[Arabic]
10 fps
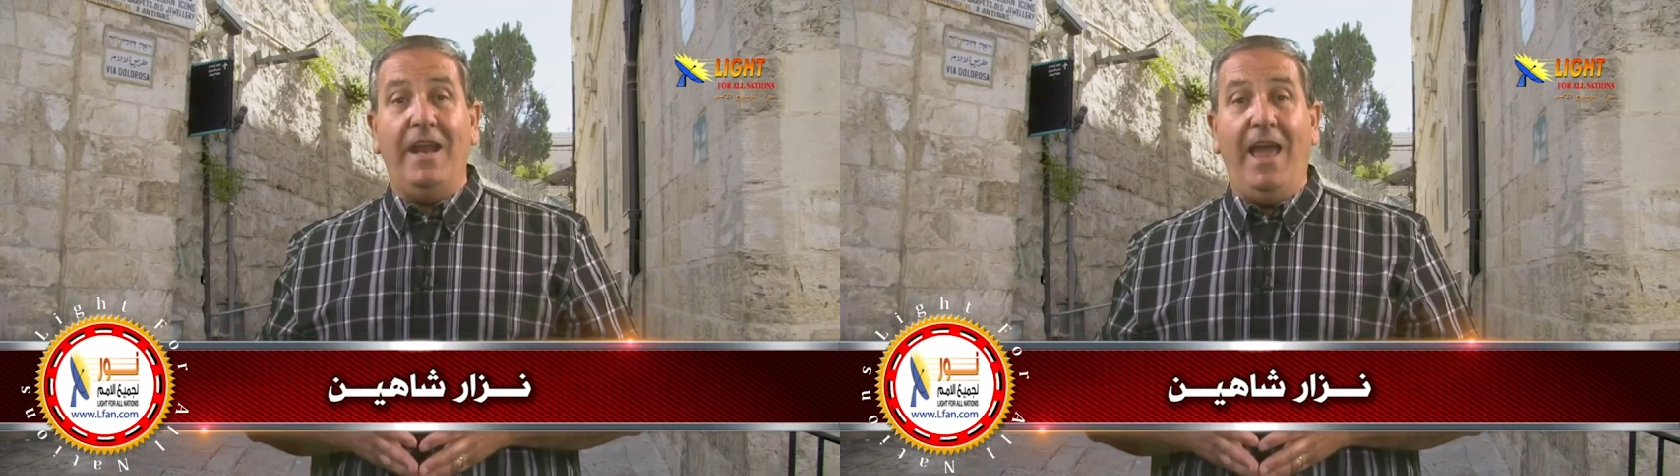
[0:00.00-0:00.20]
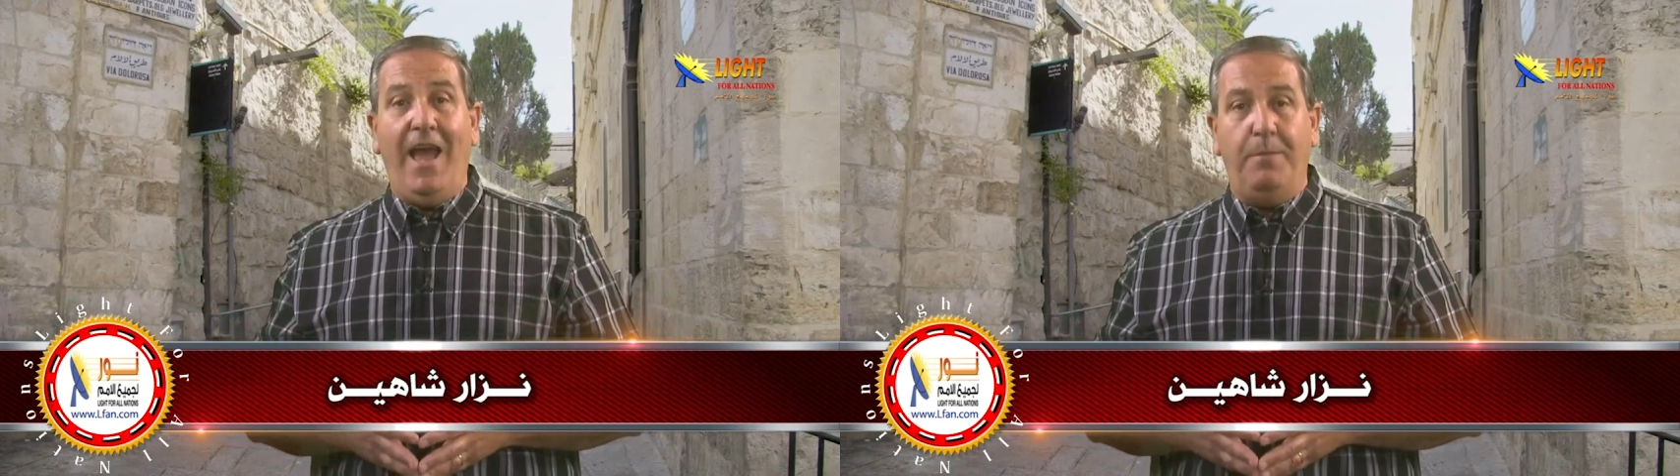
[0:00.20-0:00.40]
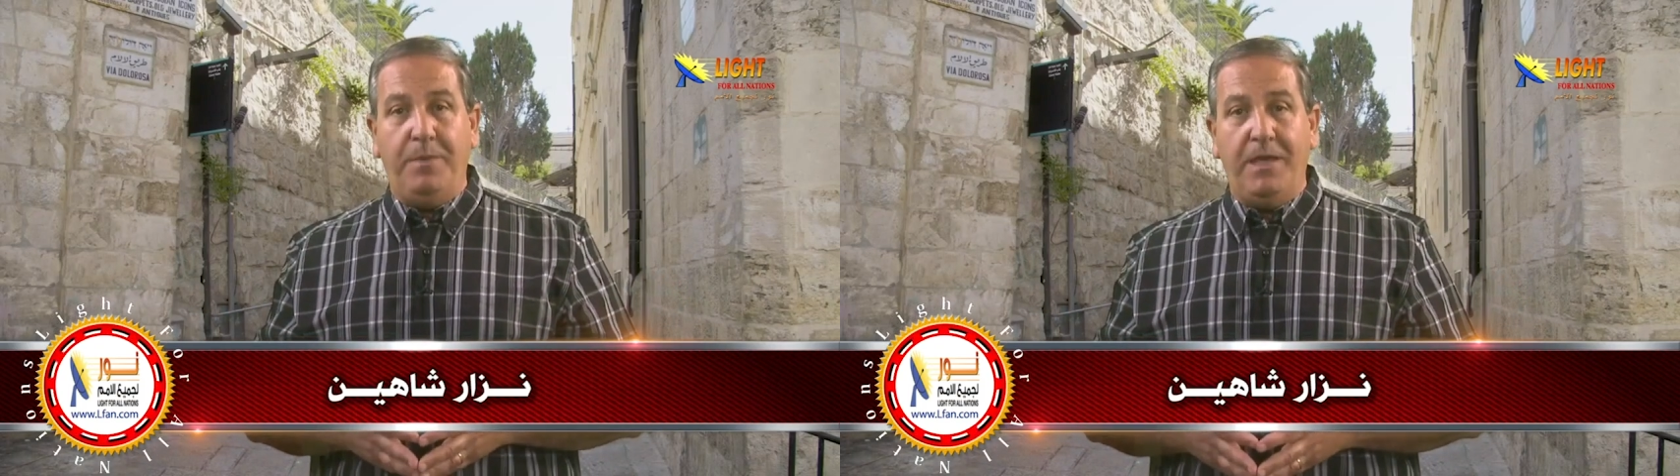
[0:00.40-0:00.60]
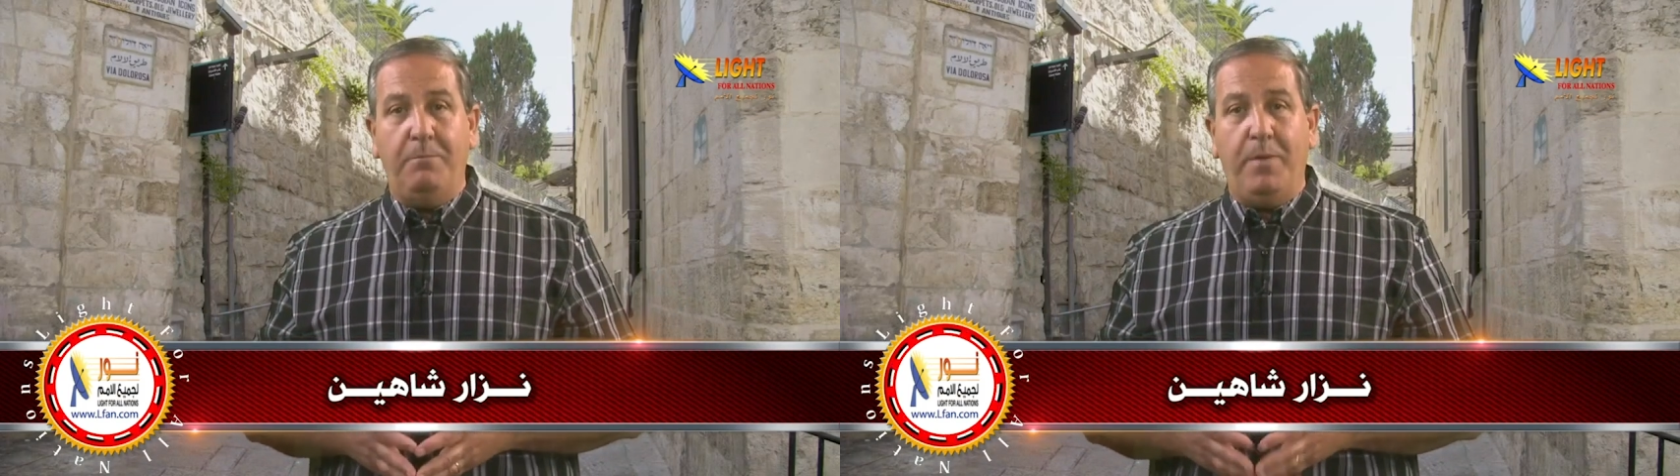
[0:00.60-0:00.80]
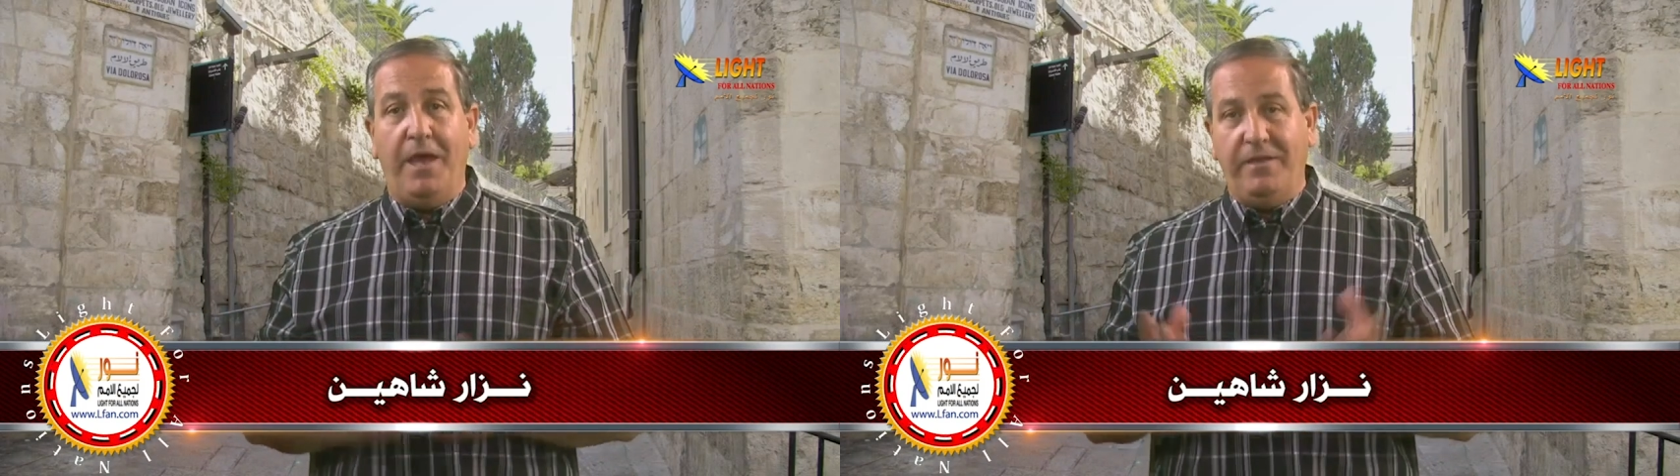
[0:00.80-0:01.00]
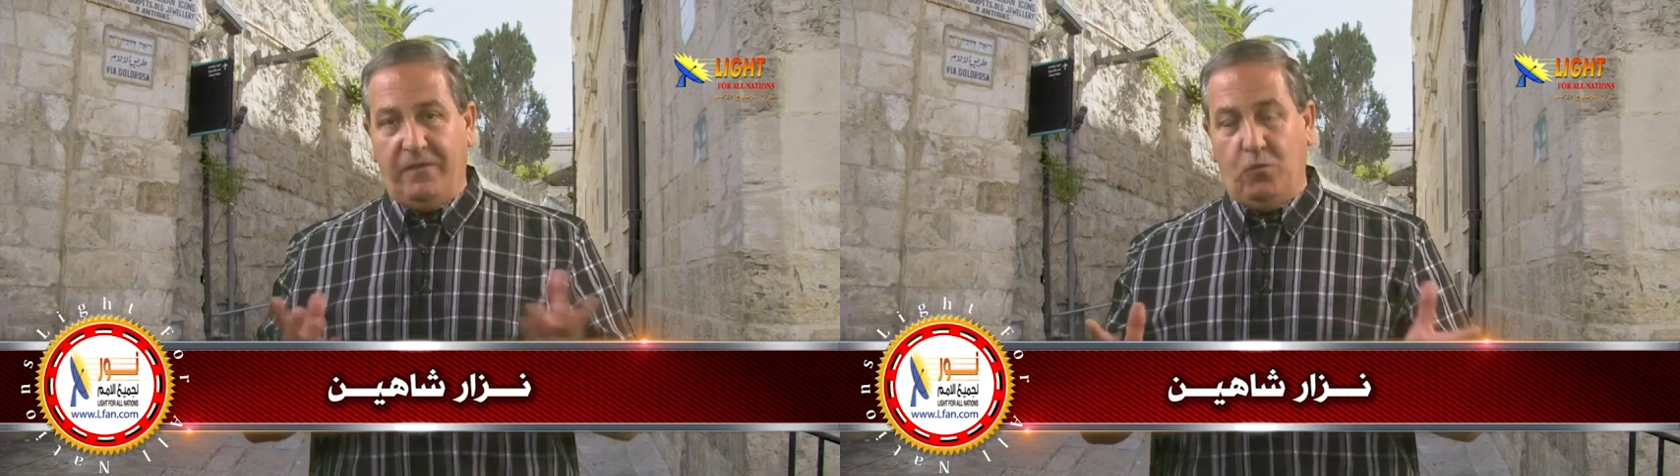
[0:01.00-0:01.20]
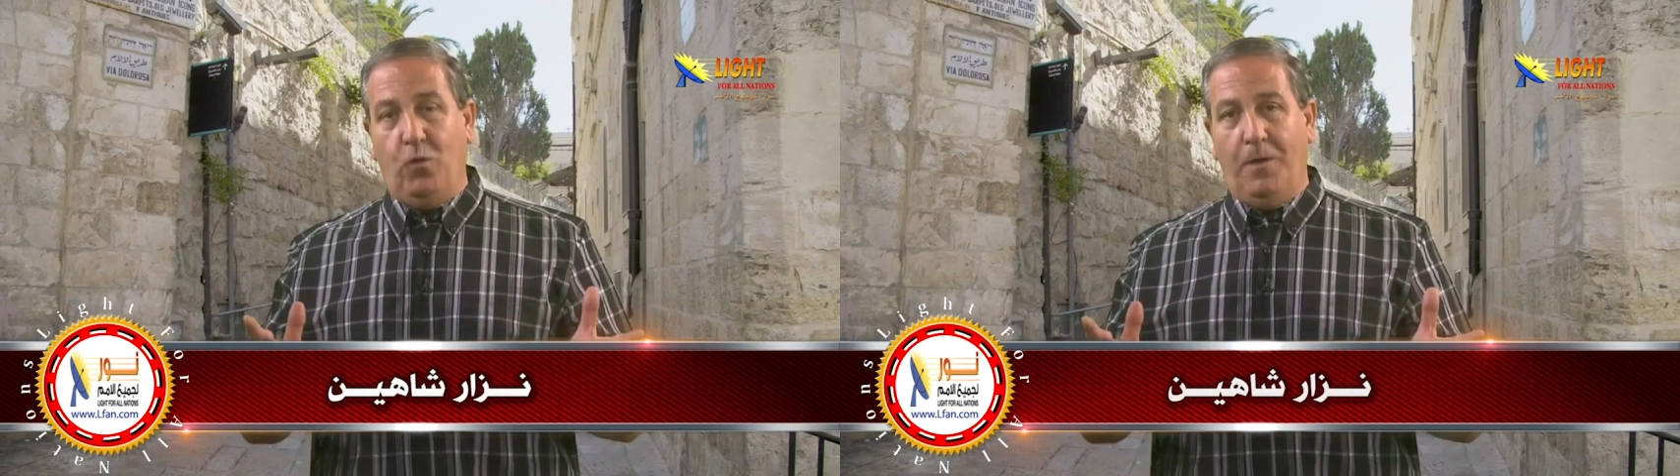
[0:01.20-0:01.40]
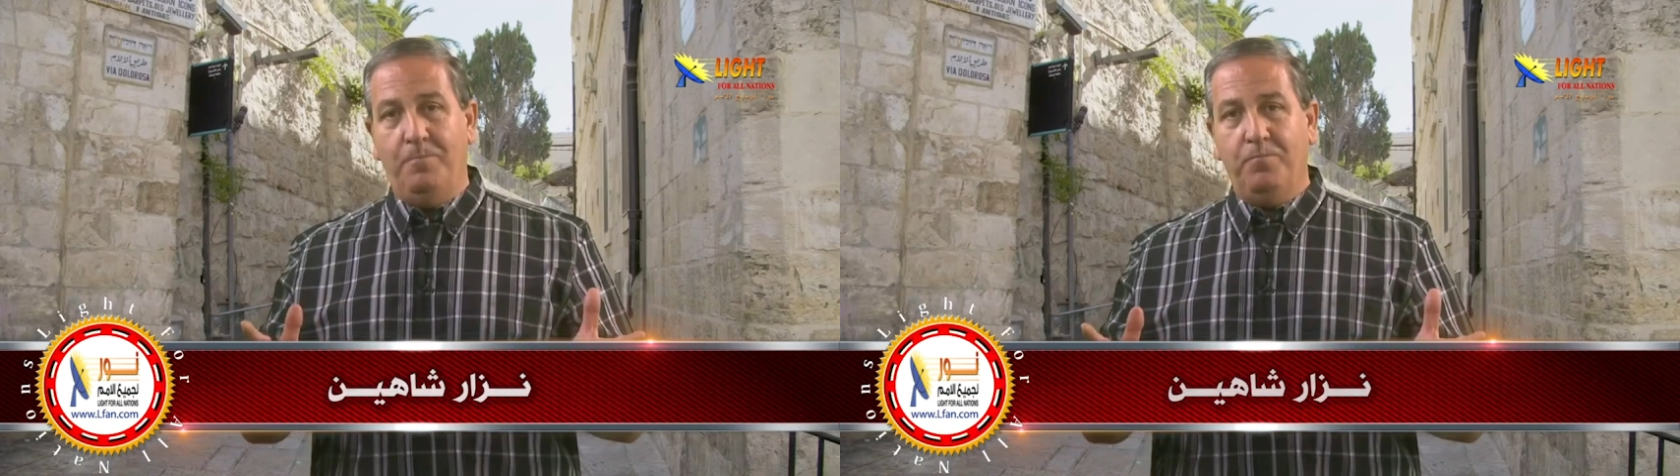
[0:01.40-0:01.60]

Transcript: الحبيب يسوع